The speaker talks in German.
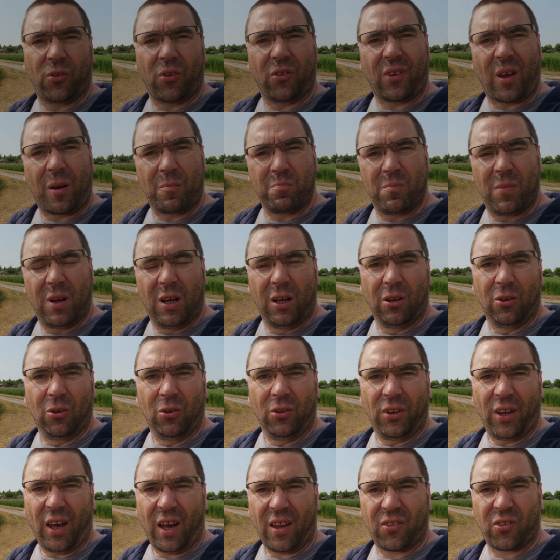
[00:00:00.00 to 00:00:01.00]
zusammen
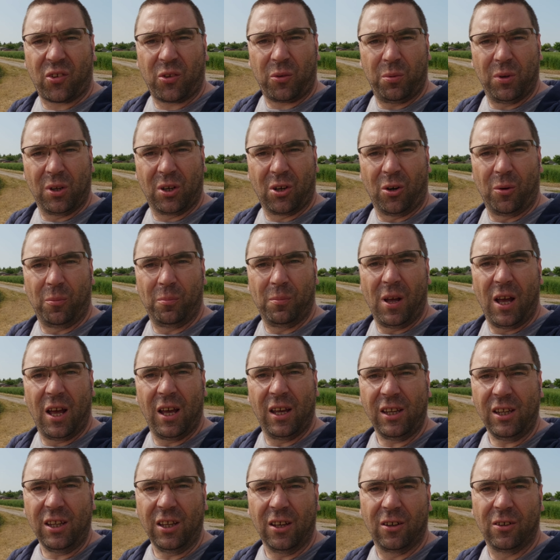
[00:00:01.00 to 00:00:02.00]
und herzlich willkommen
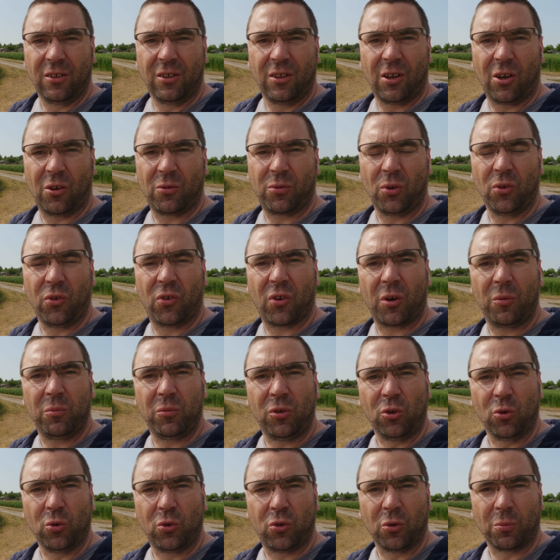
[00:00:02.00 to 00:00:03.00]
hier auf unserem
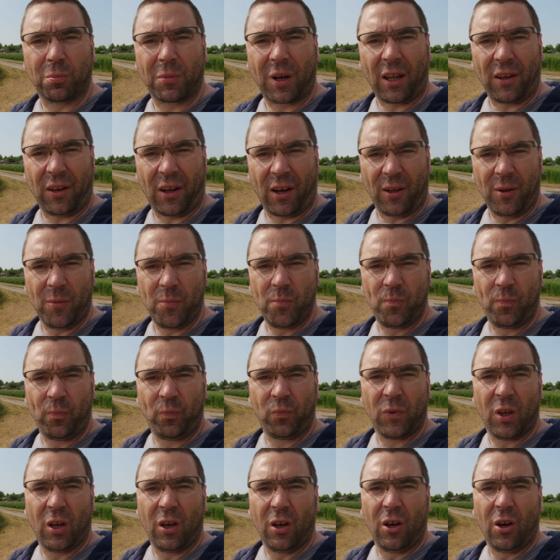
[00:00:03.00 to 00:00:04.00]
YouTube-Kanal.
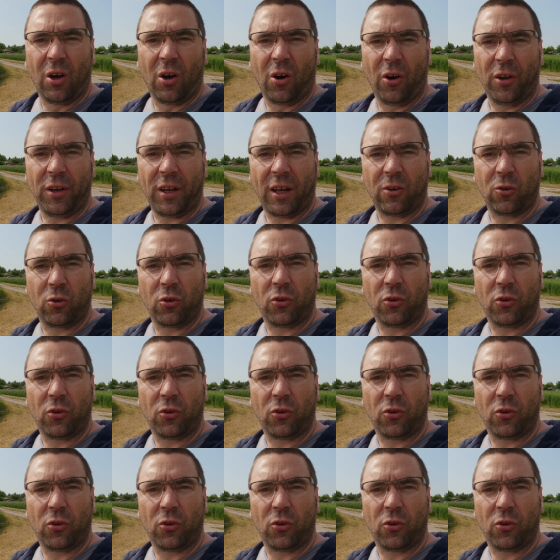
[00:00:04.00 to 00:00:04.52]
Heute ein